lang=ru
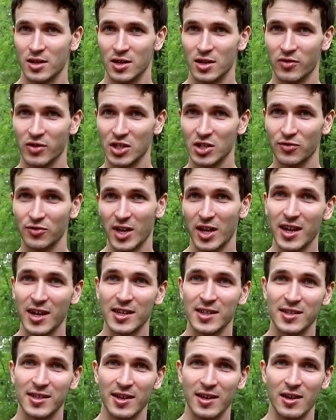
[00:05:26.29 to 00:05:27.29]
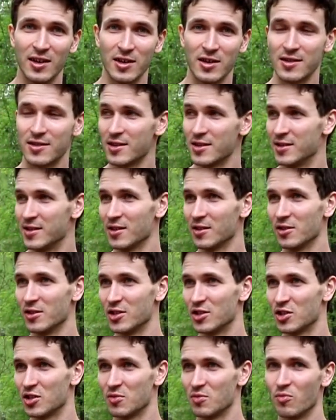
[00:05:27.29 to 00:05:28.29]
И ваша вторая цель – это
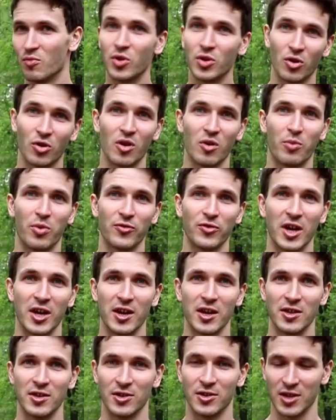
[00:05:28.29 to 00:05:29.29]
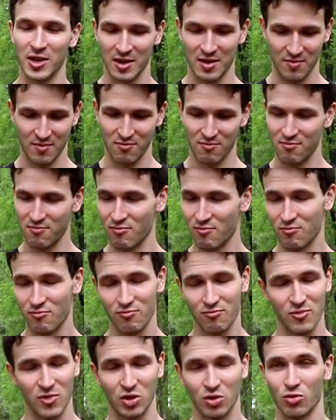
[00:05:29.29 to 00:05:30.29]
делать много повторений там
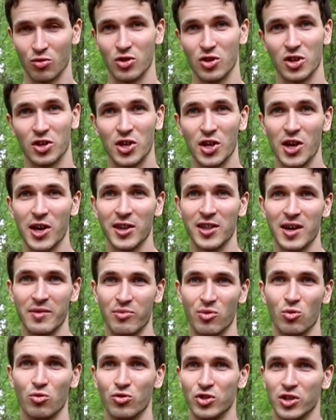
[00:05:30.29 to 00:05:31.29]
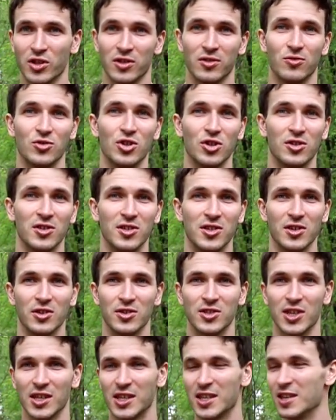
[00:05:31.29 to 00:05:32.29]
на турнике, на брусьях, научиться
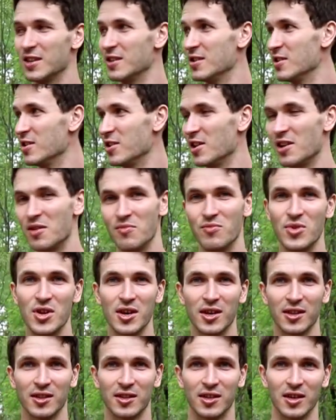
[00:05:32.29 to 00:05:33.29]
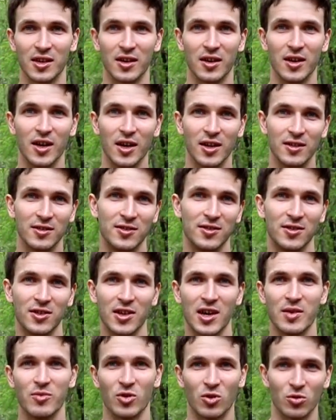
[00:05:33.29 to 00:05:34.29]
делать всякие элементы,
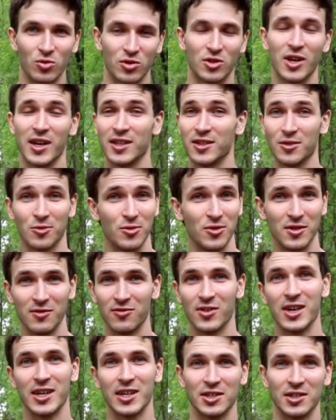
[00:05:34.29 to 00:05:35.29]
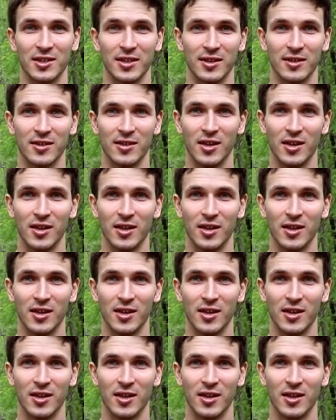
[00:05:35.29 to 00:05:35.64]
динамику, статику, неважно.